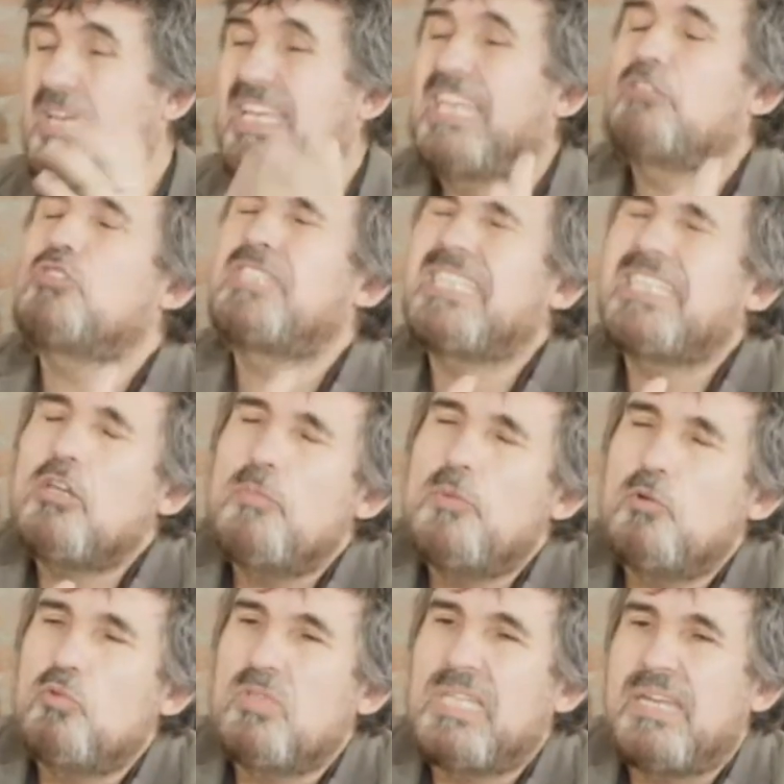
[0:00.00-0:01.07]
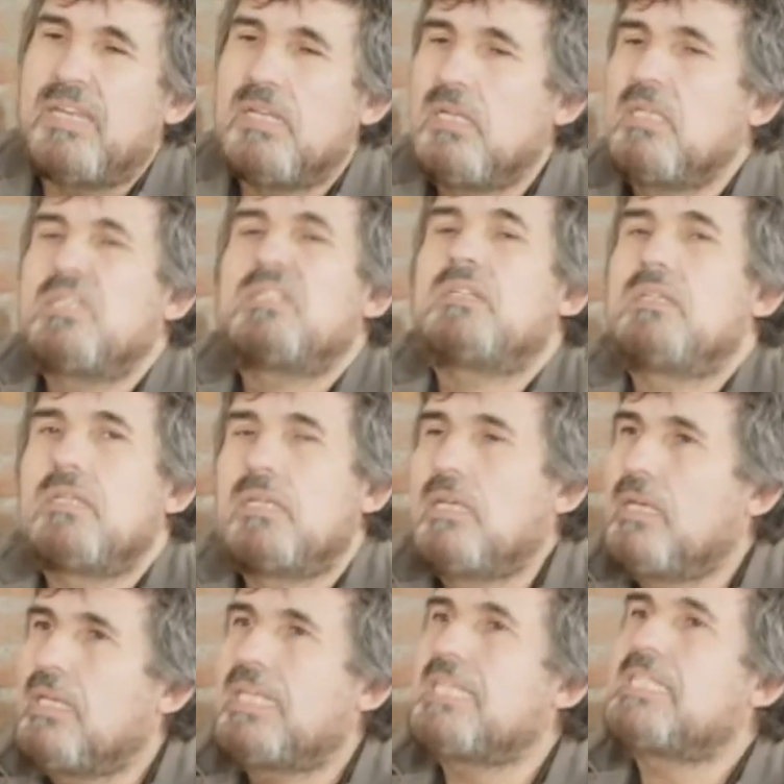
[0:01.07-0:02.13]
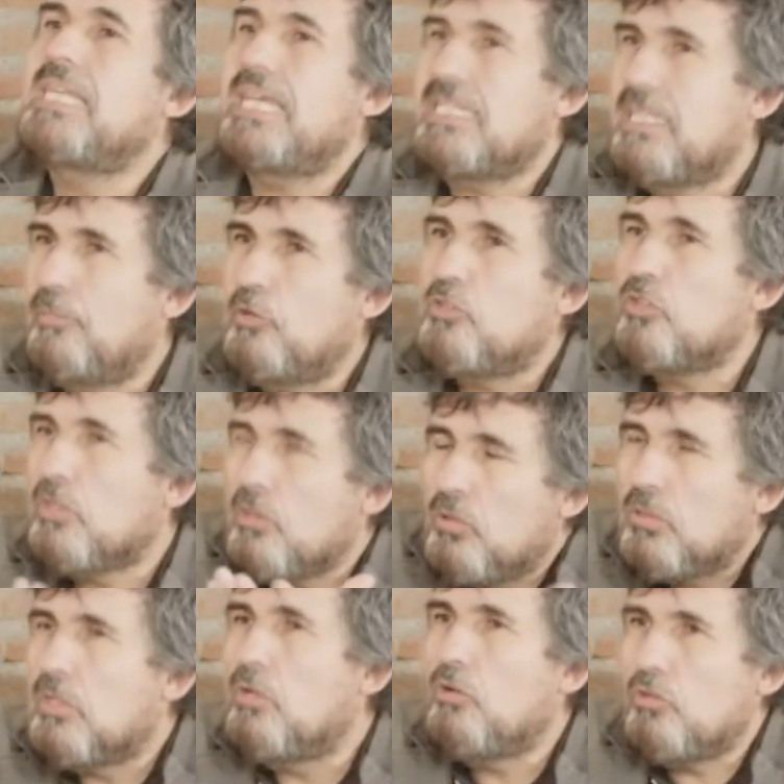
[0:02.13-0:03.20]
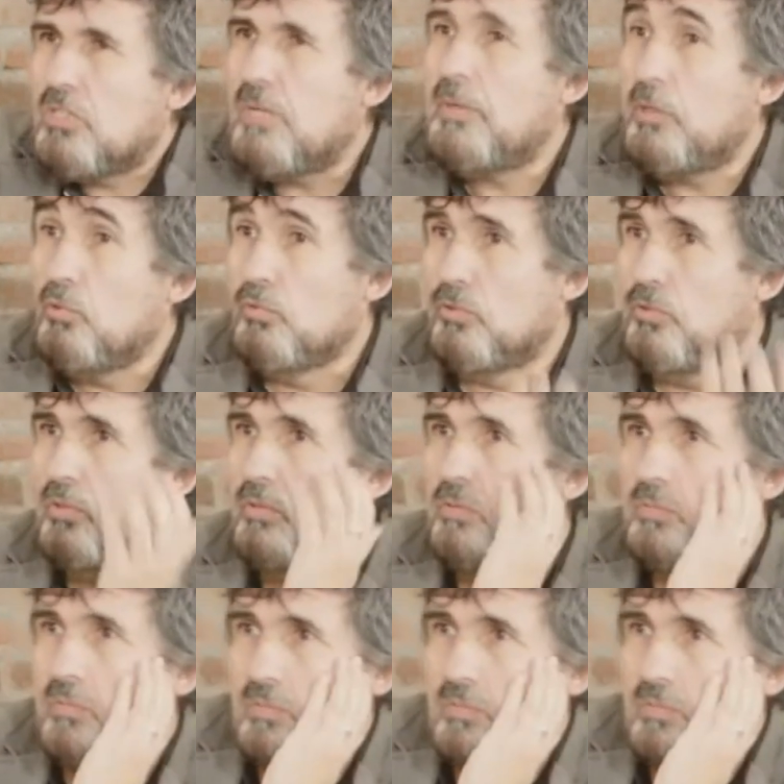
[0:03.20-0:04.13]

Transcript: Entonces te quiero preguntar, eh, ¿qué se hace? Por eso te lo, te lo contrapregunto.